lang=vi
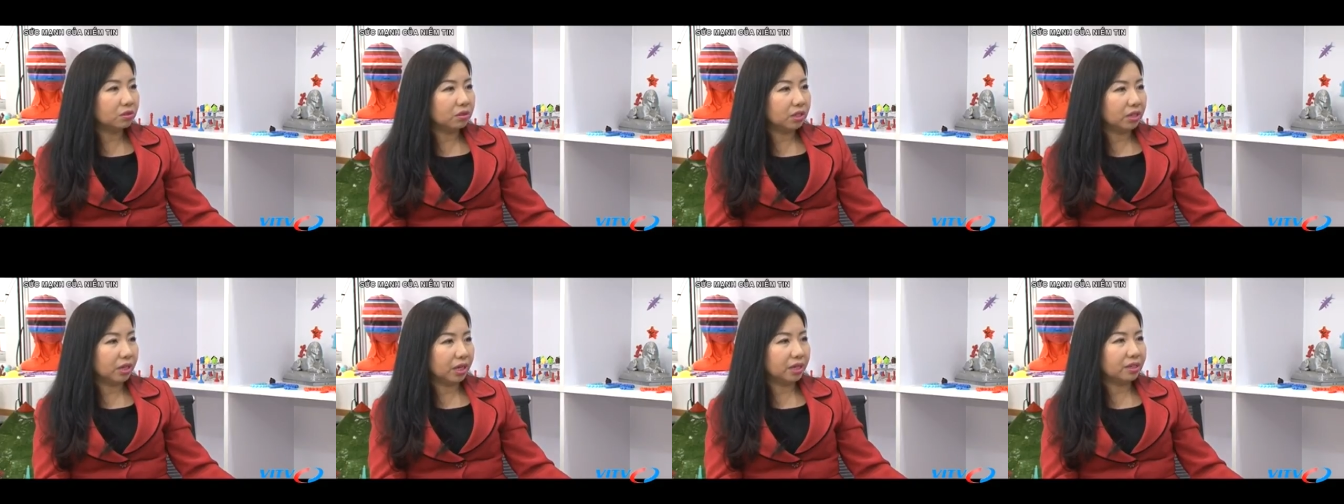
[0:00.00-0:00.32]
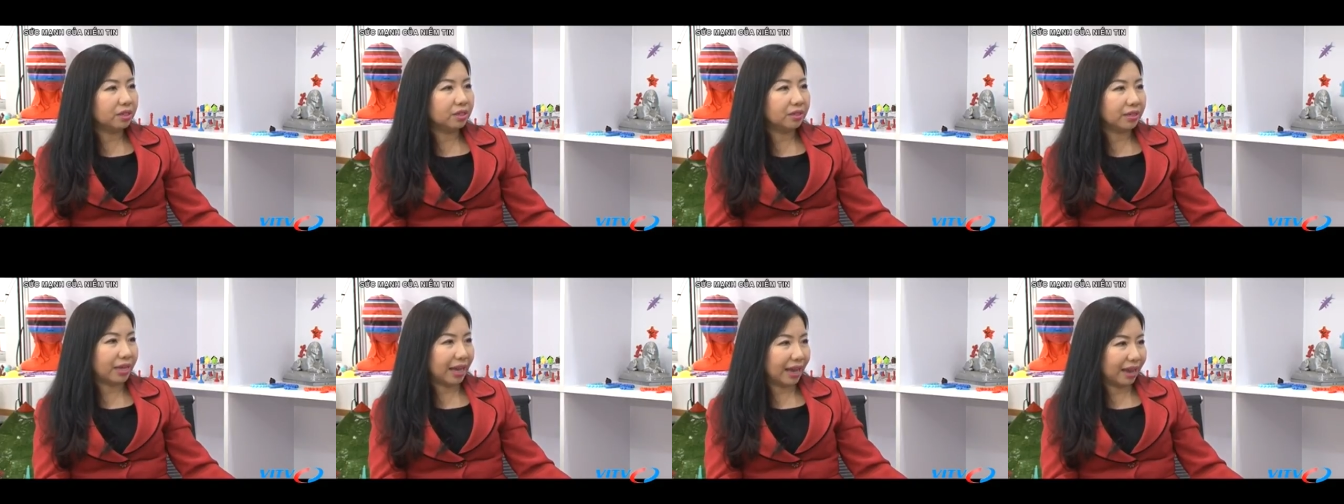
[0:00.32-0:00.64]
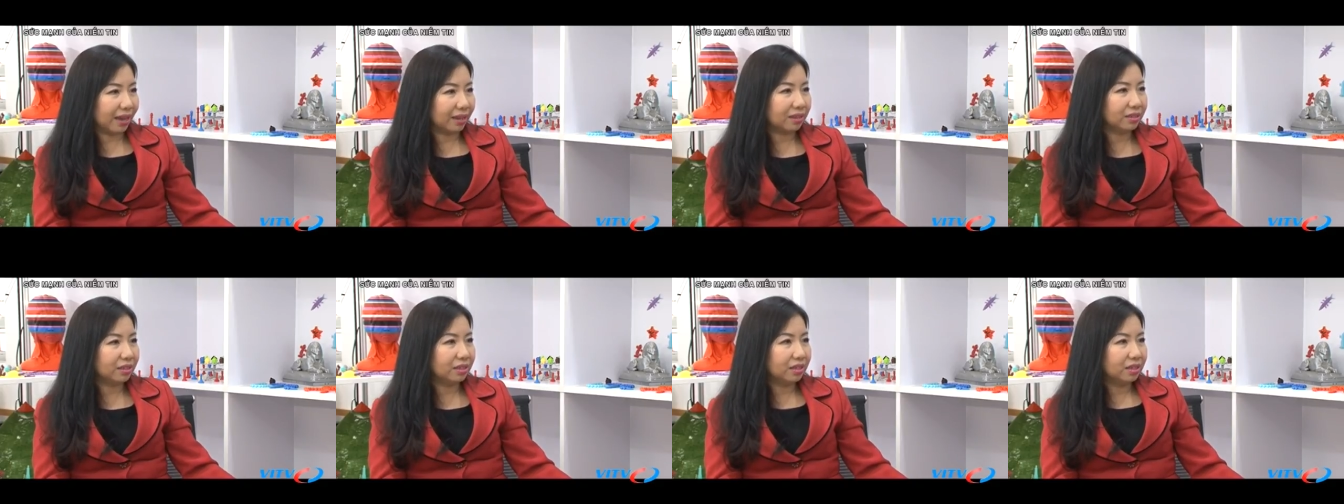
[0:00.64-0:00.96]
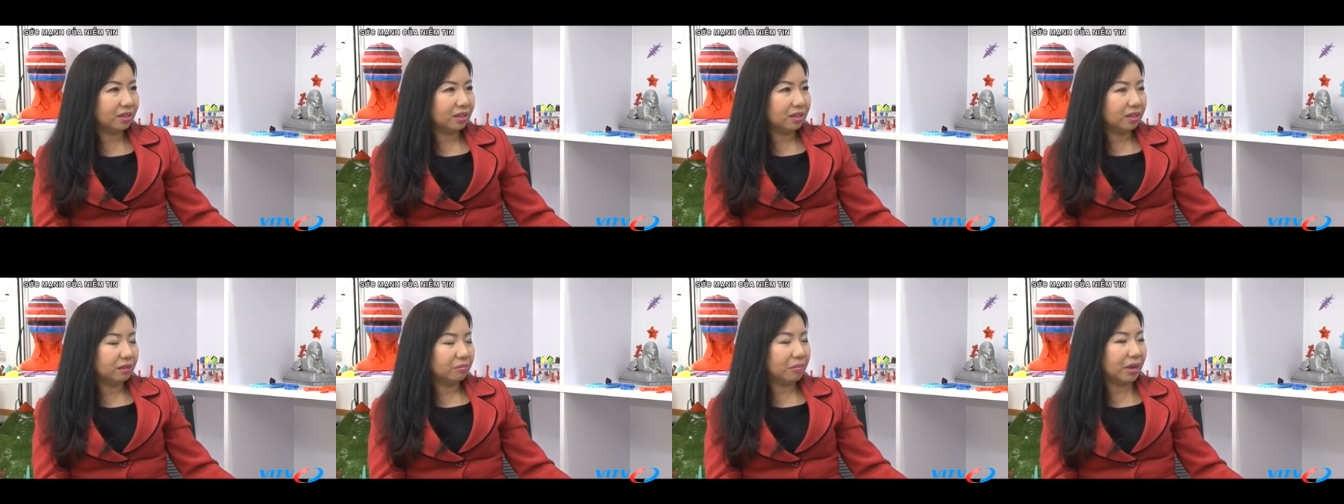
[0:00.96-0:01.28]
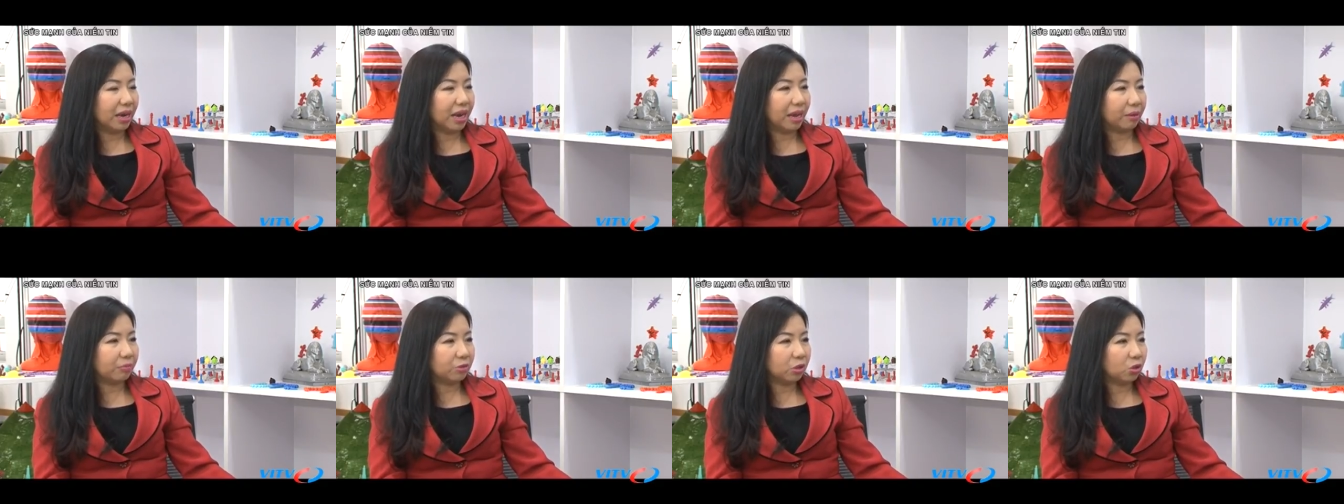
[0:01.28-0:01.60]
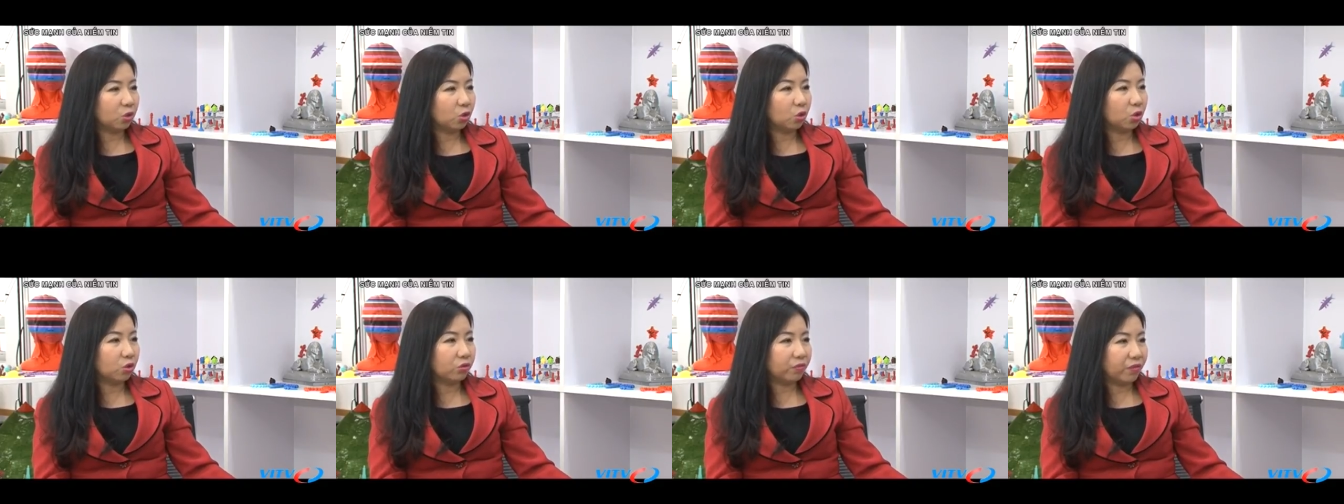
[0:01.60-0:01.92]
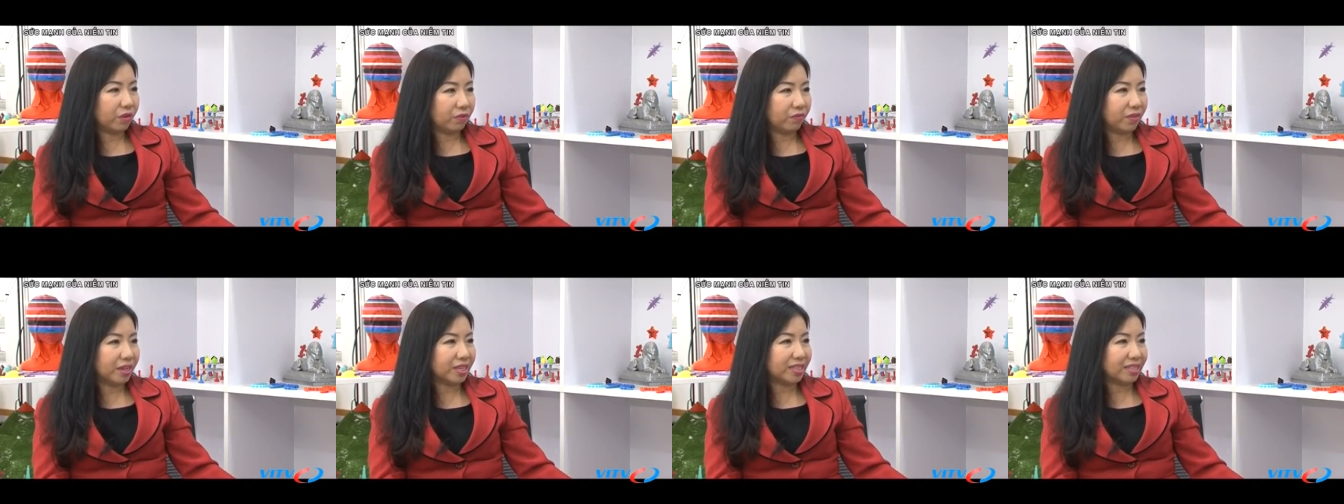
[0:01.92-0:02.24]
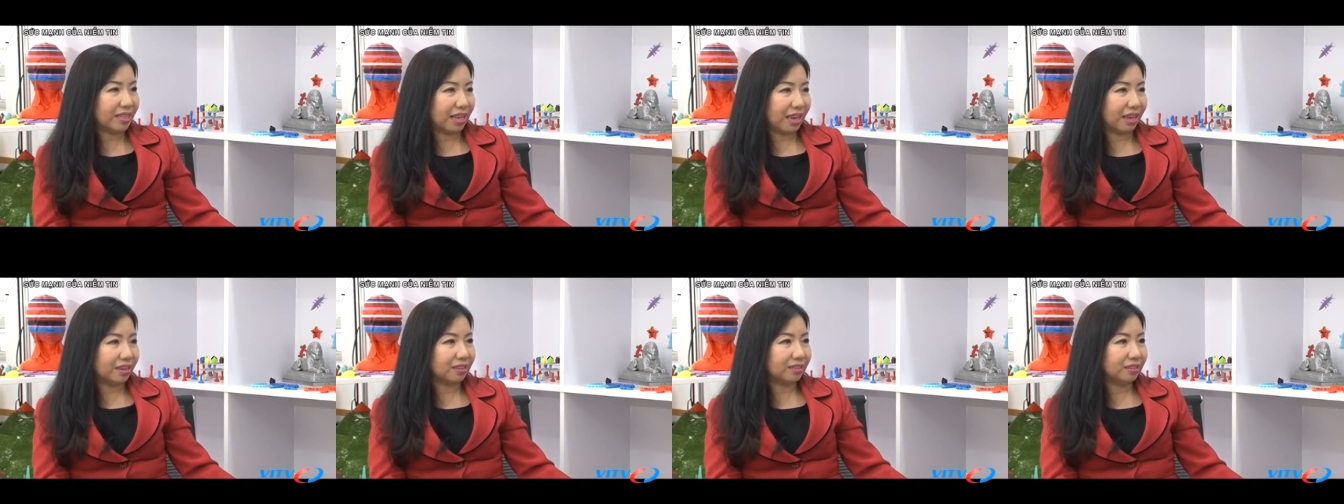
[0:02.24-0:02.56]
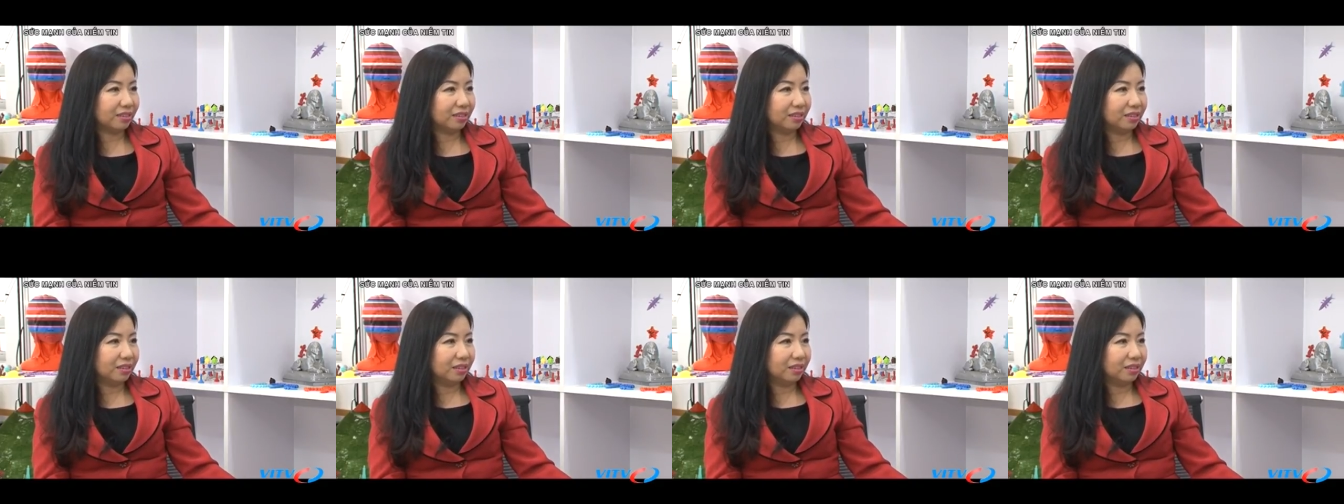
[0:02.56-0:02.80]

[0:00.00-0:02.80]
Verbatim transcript: những cái dự án mà làm cho tôi phải phá sản